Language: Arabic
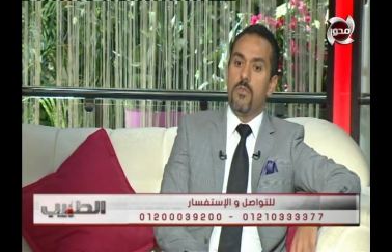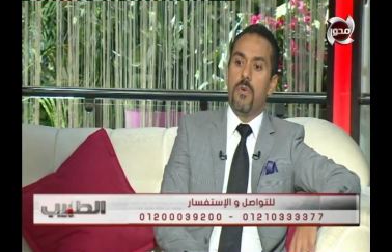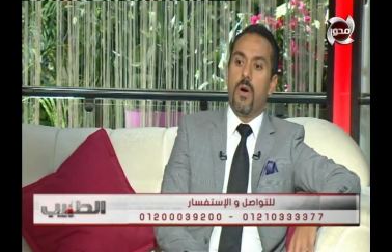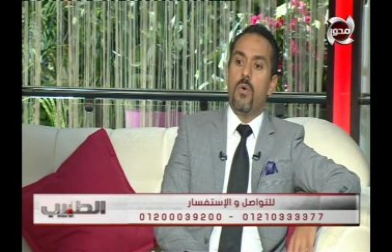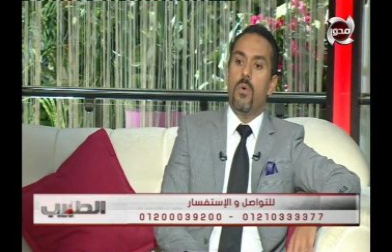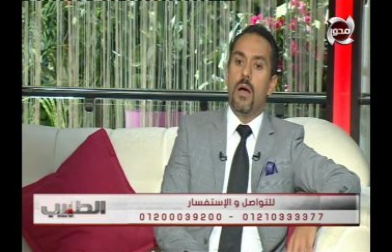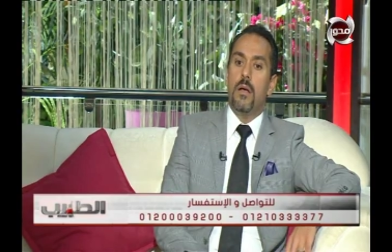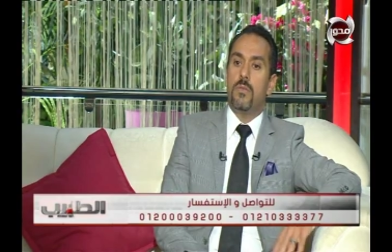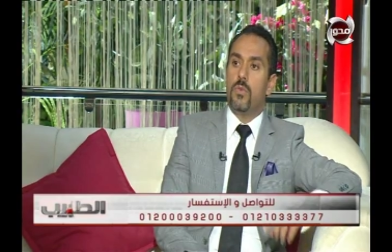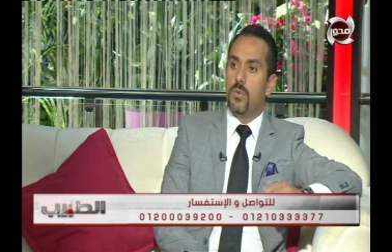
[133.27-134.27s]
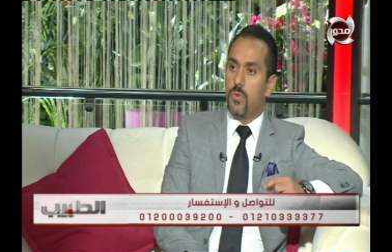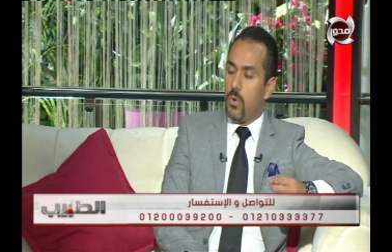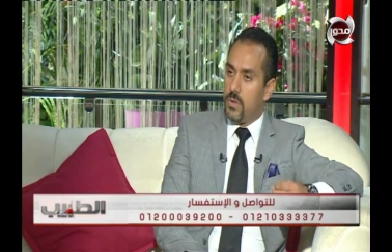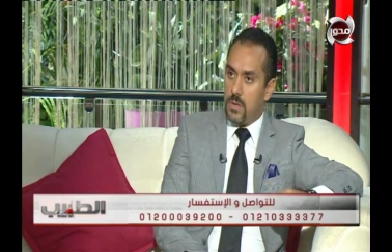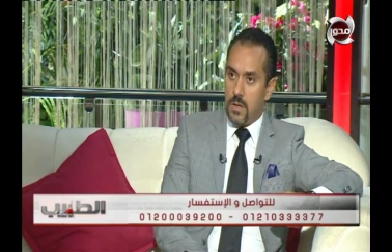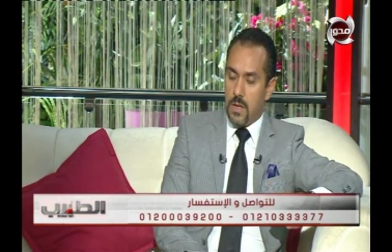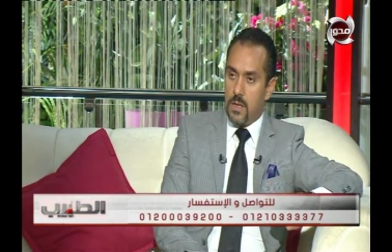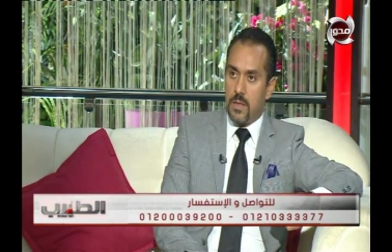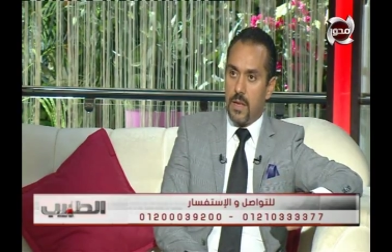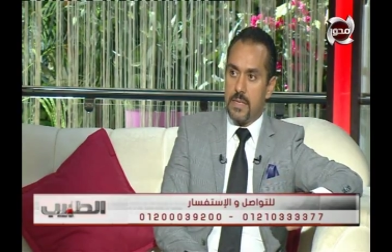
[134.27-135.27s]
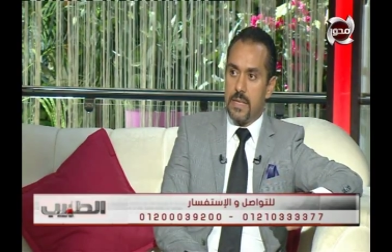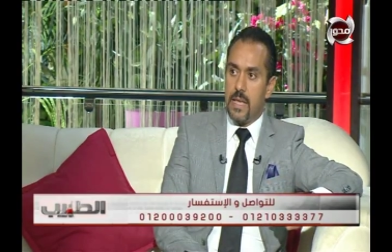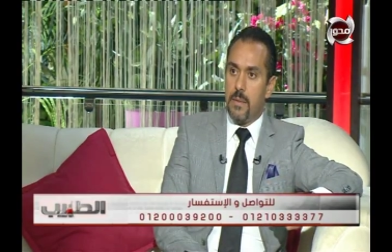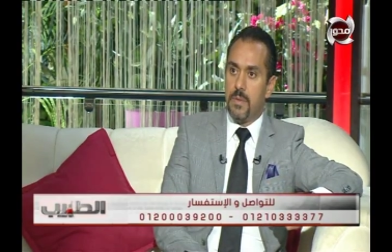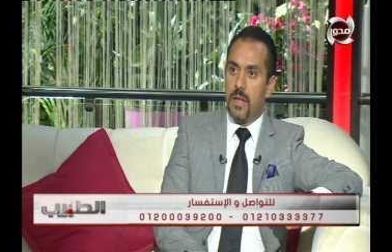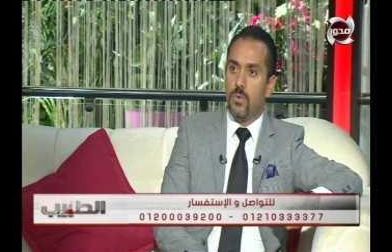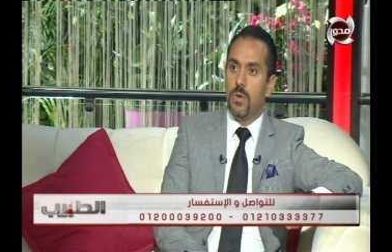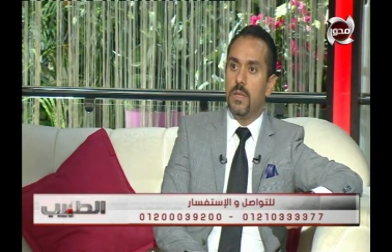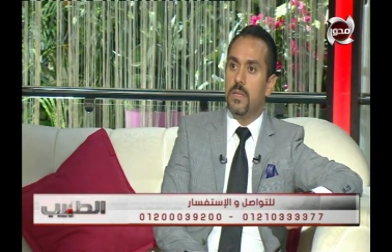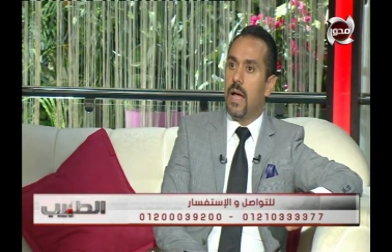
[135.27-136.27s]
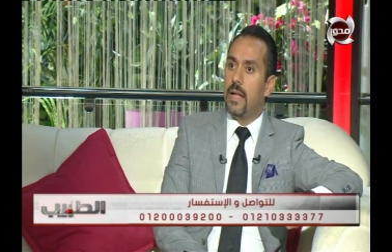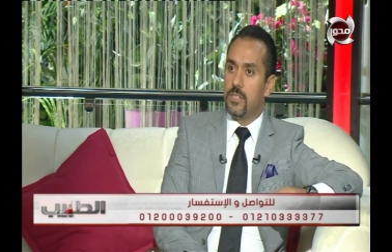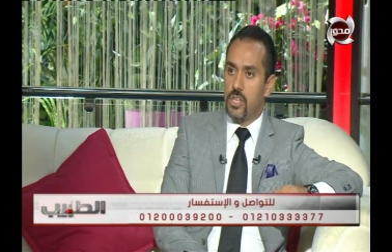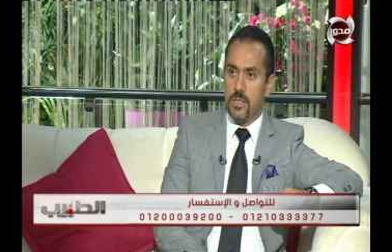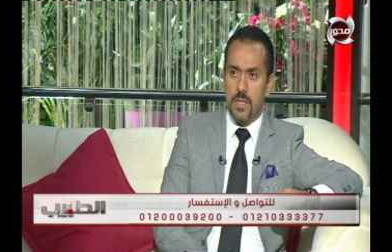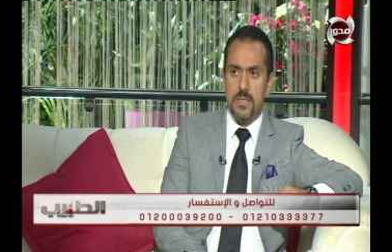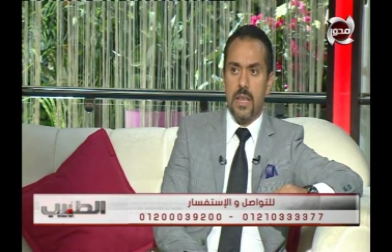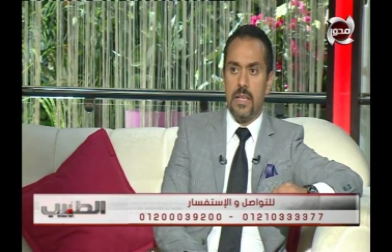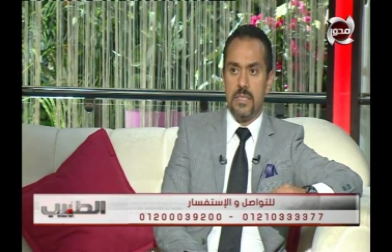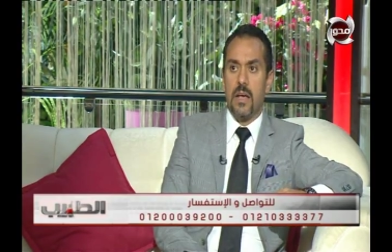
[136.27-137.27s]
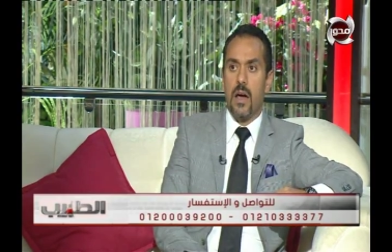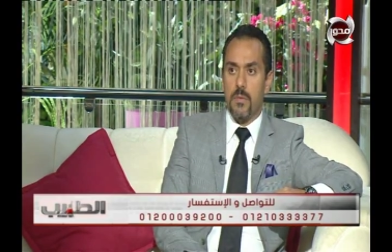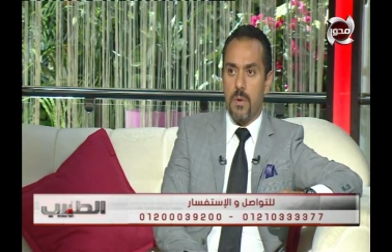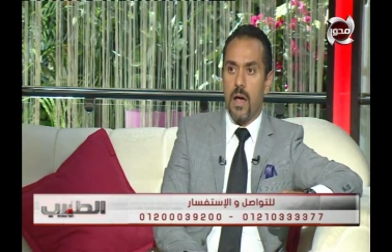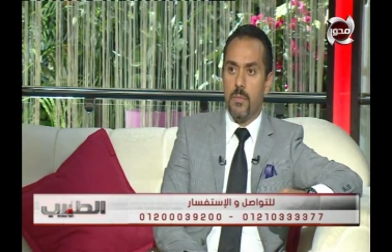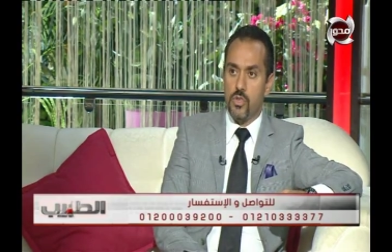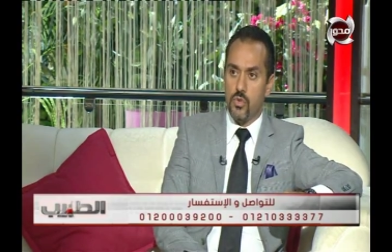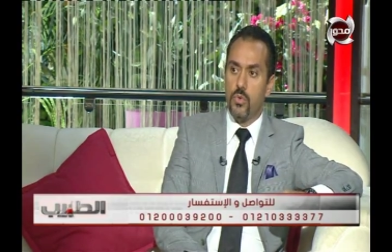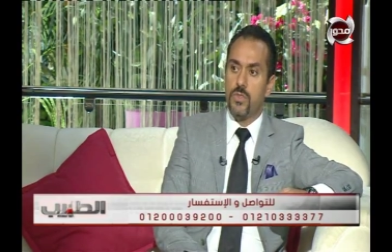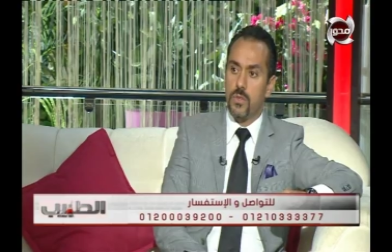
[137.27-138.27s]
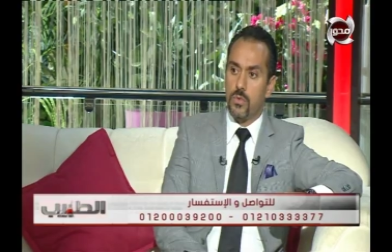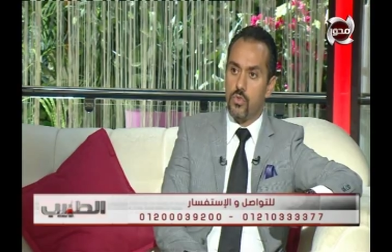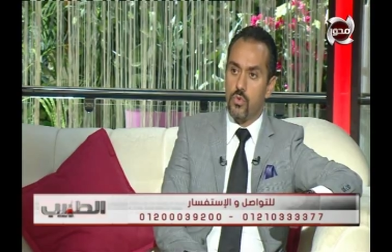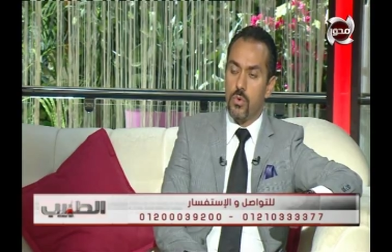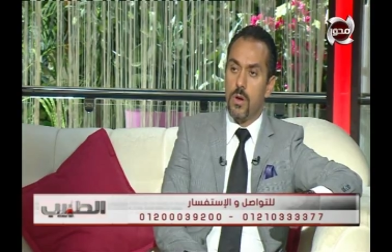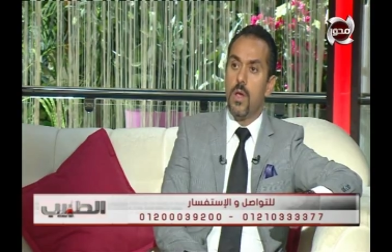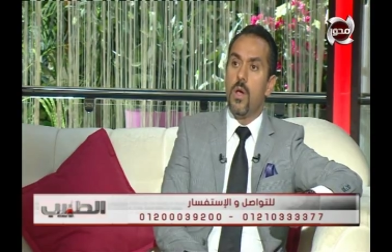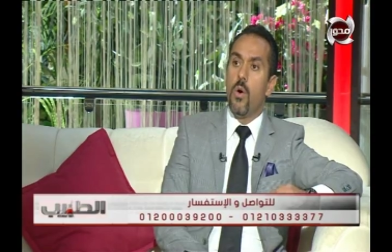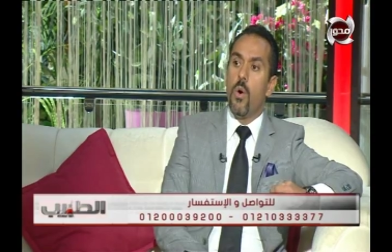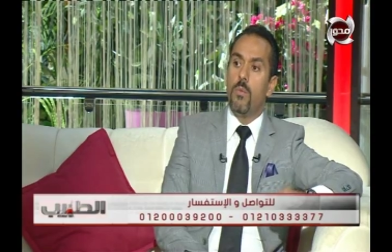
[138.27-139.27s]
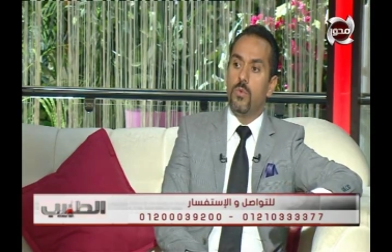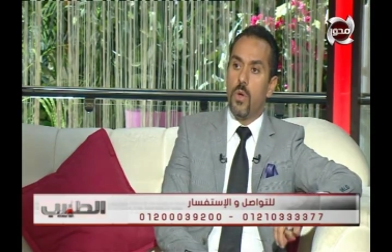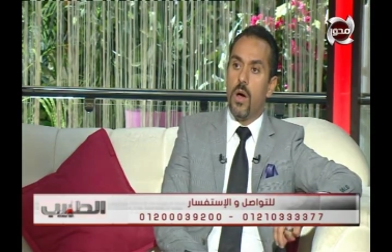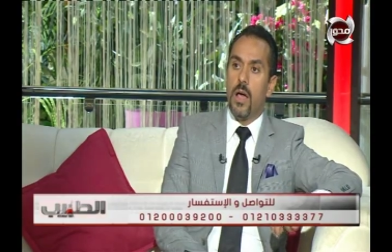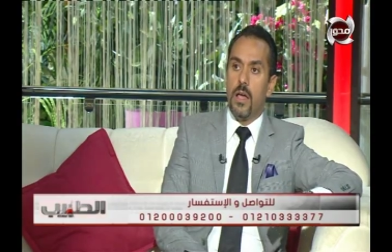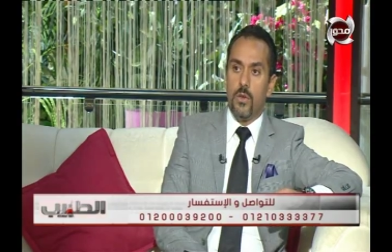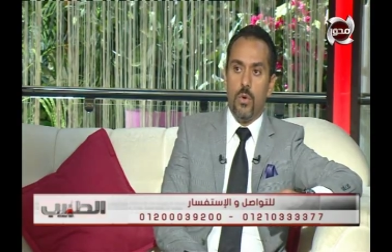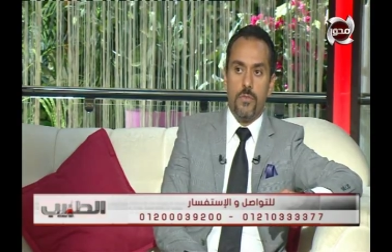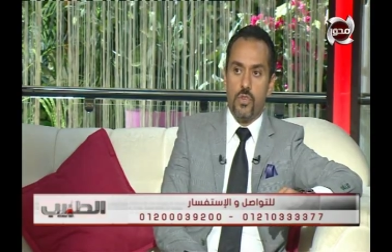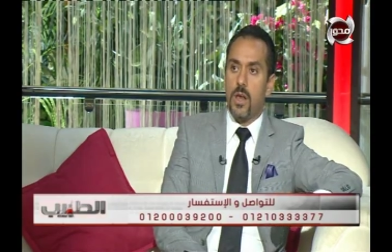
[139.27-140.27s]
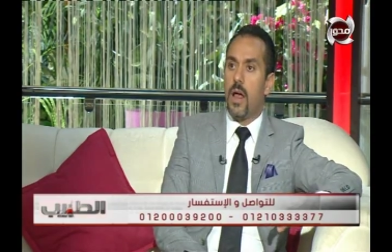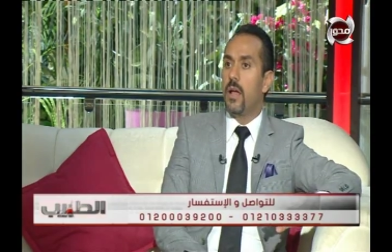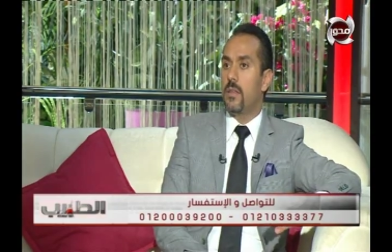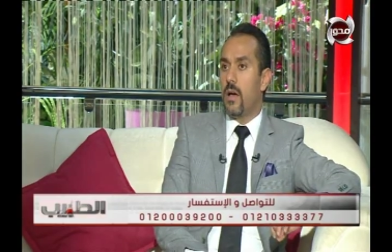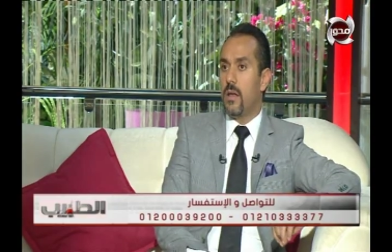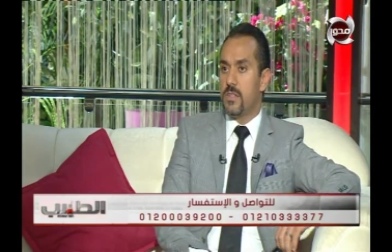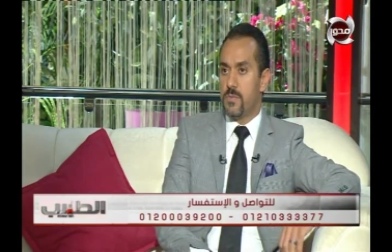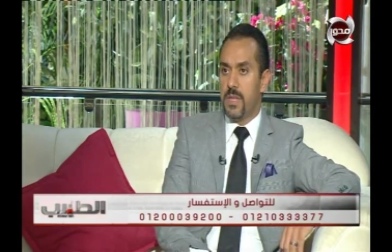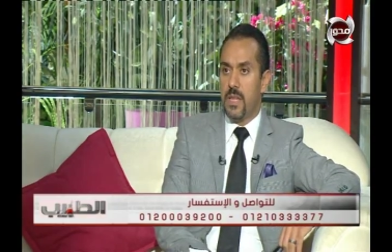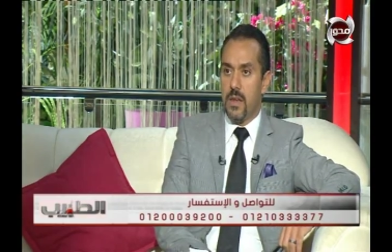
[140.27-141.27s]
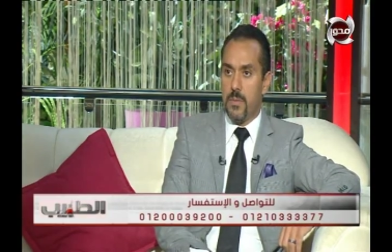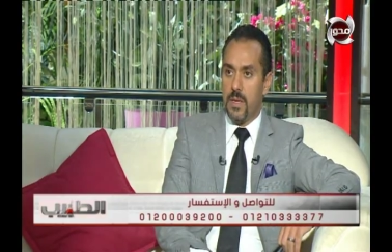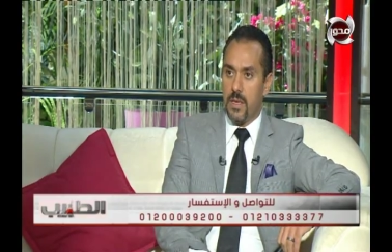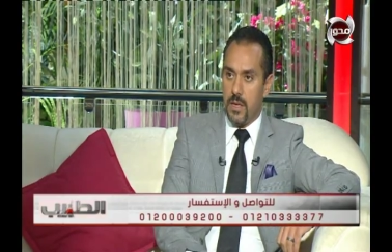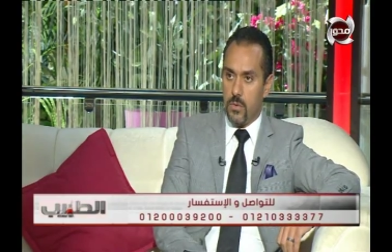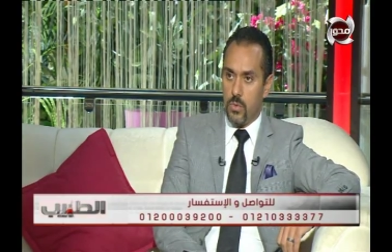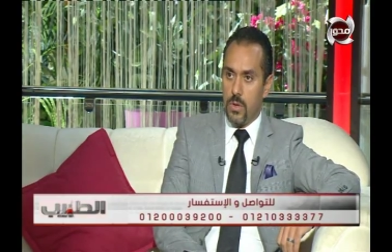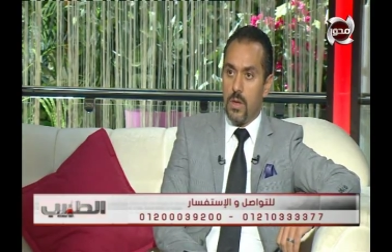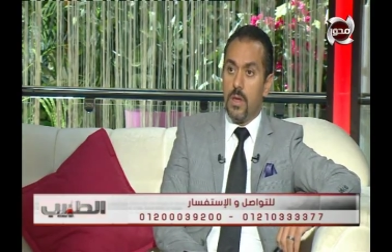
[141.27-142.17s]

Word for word: فهو تحطي الخطه الغذائيه بتاعته ان انت عشان تنزل عايز لك اربع خمس شهور ست شهور هو متوقع ان هو في شهر هيتخلص من ال 40 كيلو م.